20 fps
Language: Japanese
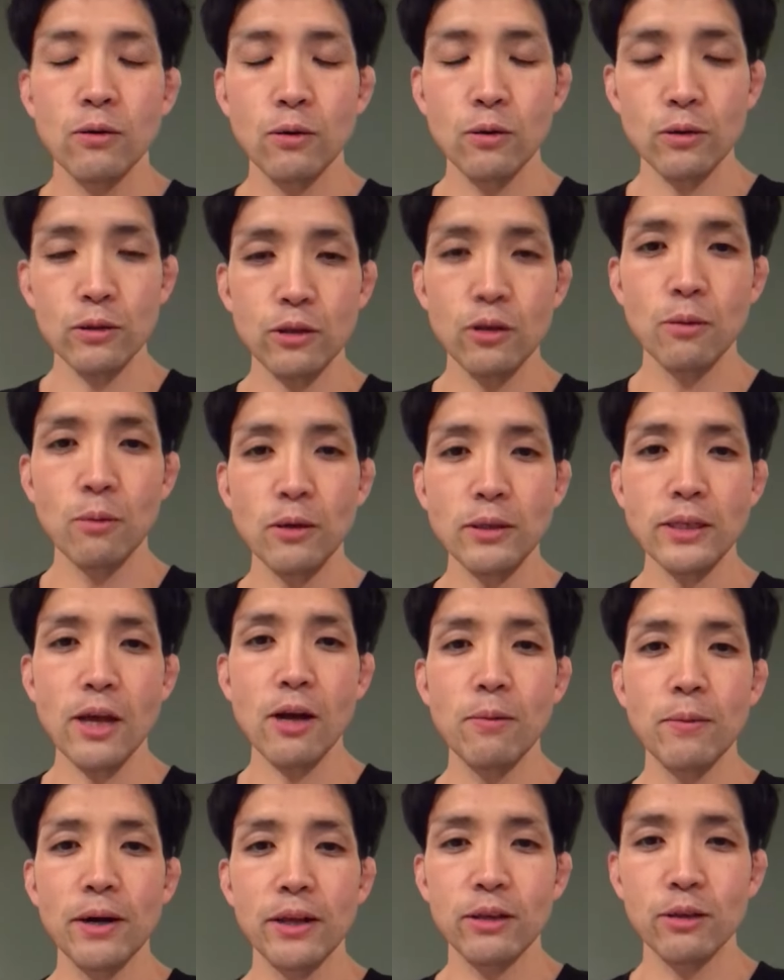今日も
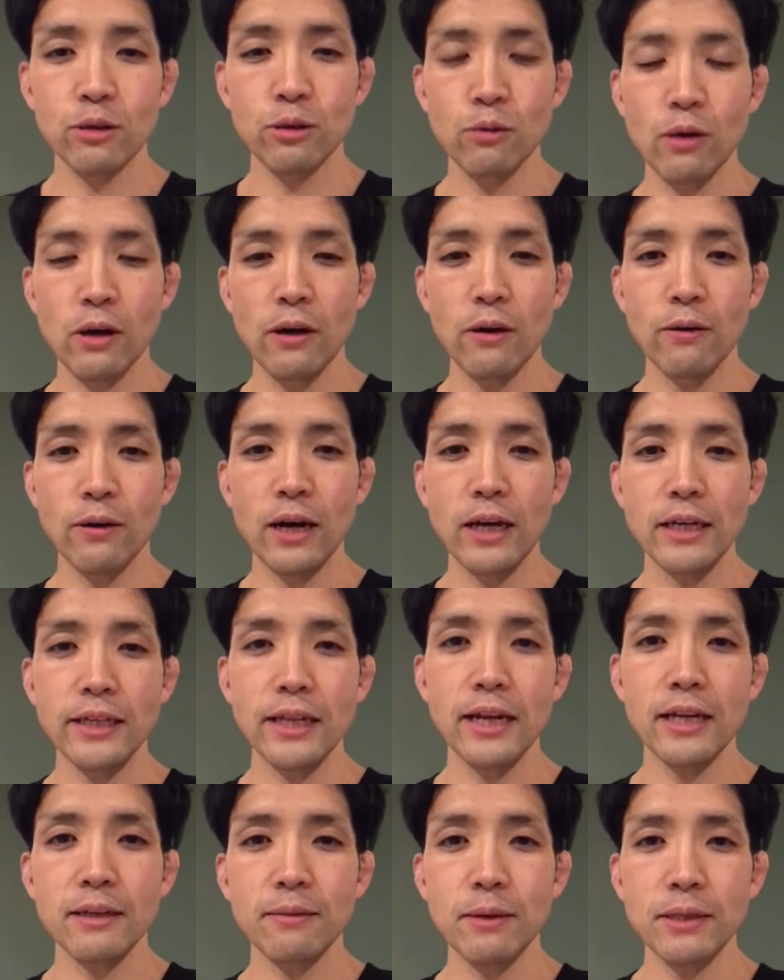最後まで動画をご覧い
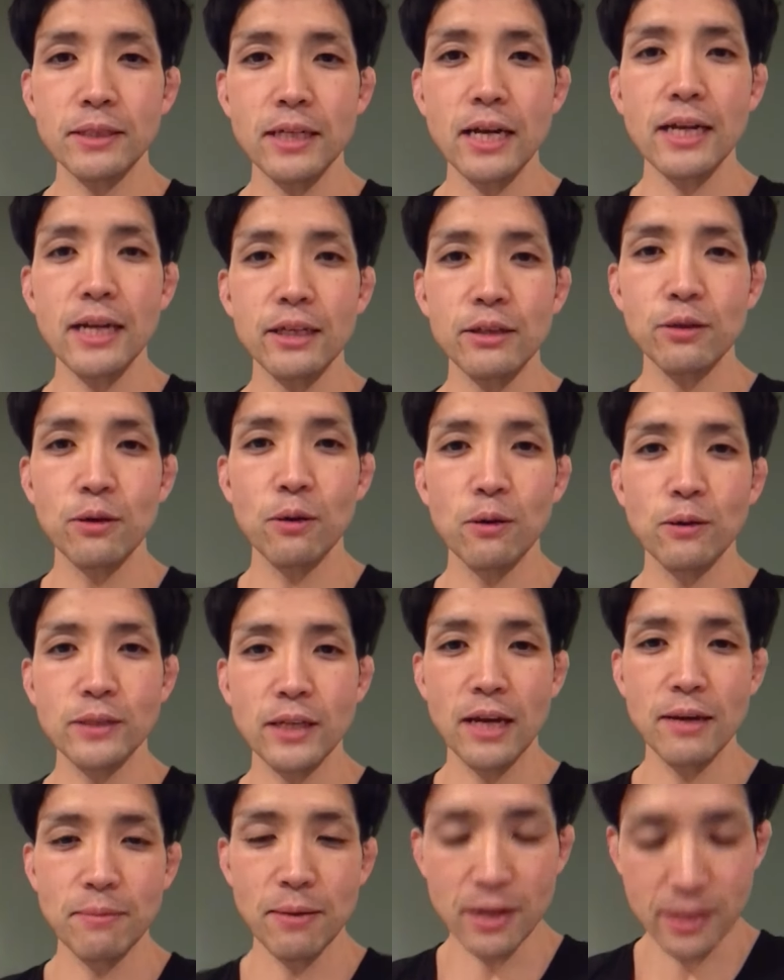ただきましてありがとうご
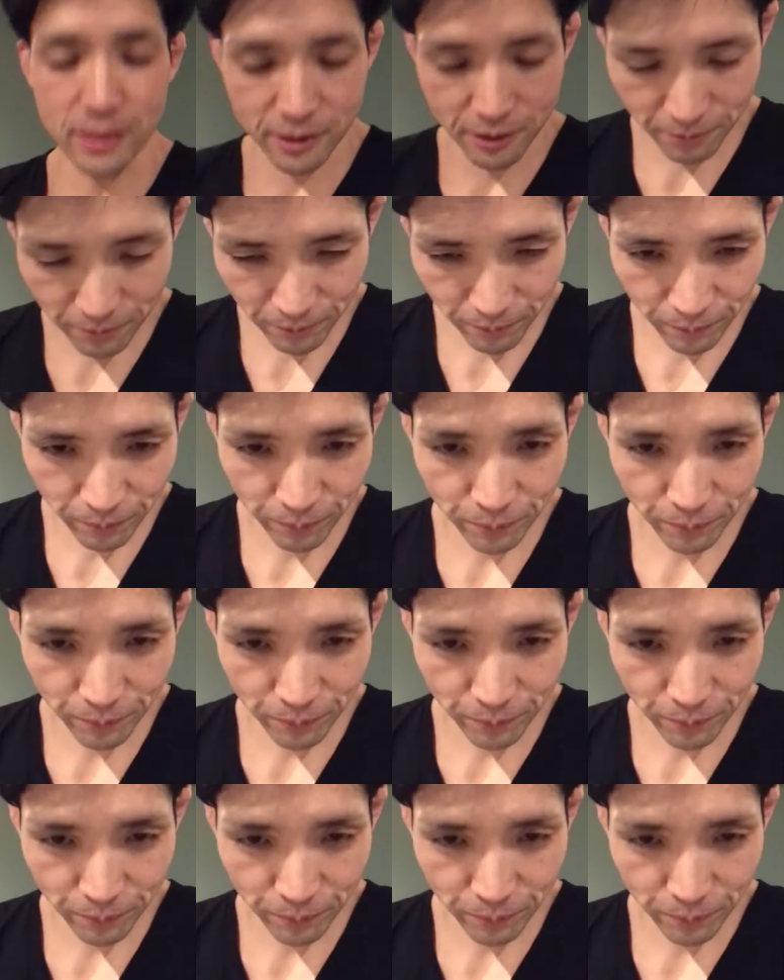ざいます。